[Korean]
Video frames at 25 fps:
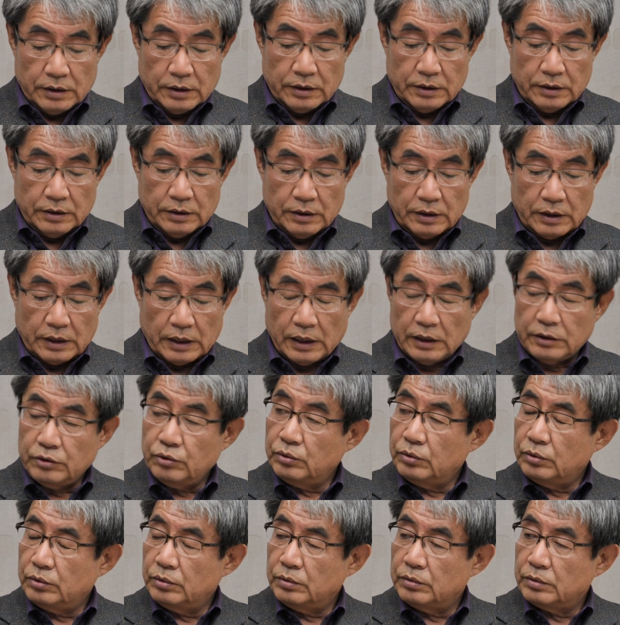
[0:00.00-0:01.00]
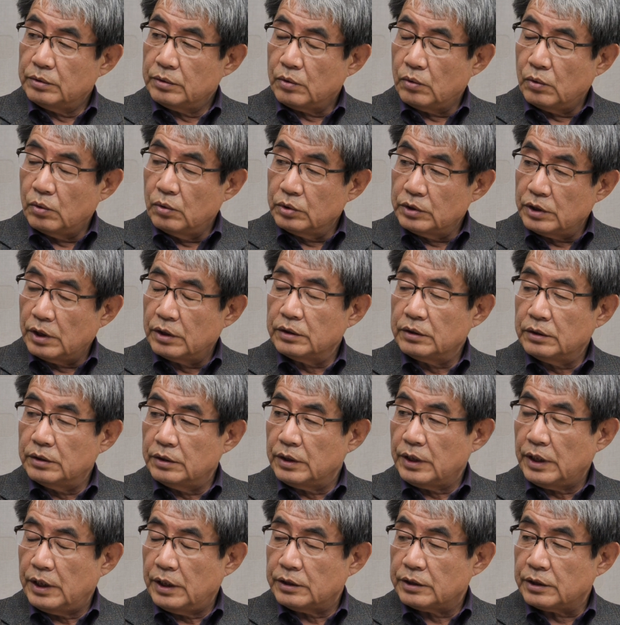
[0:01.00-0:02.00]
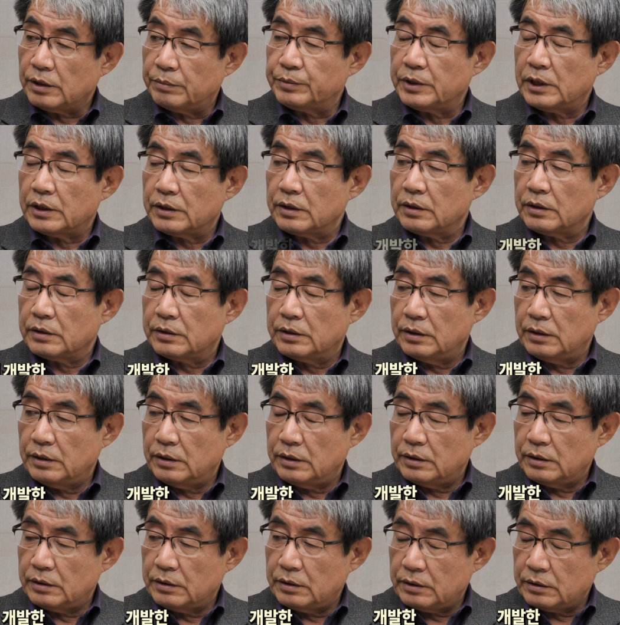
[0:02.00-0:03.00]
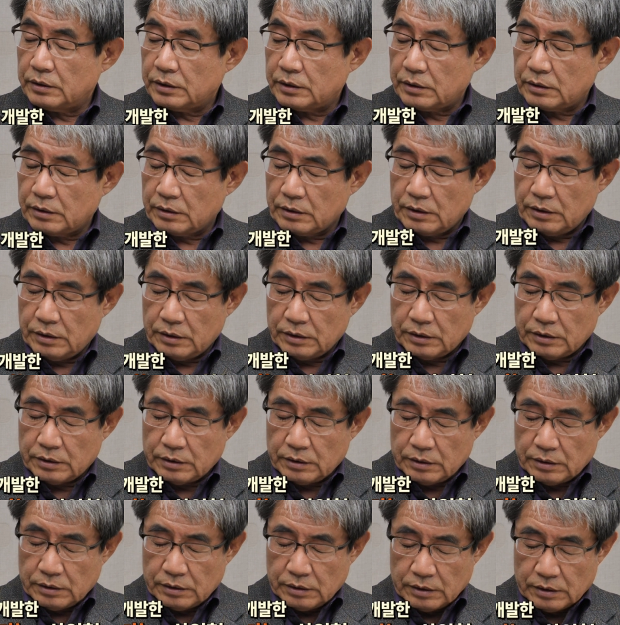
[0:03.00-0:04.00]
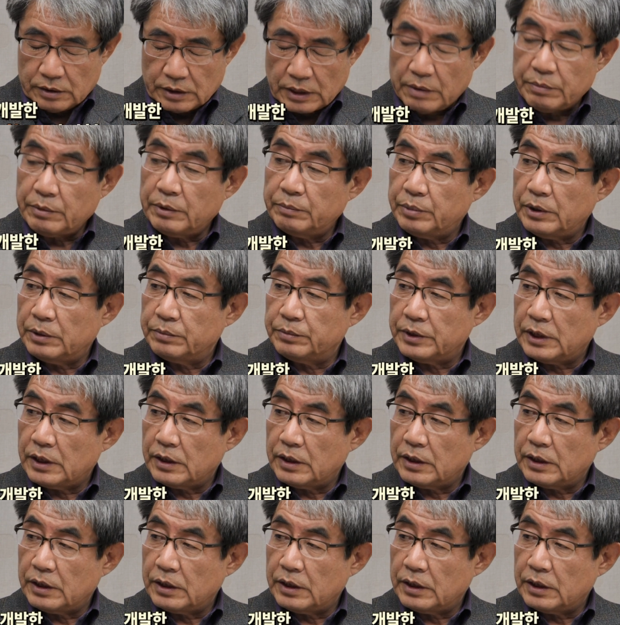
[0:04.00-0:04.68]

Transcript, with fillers: 그 아주 고성능의 접착 저그 삽입형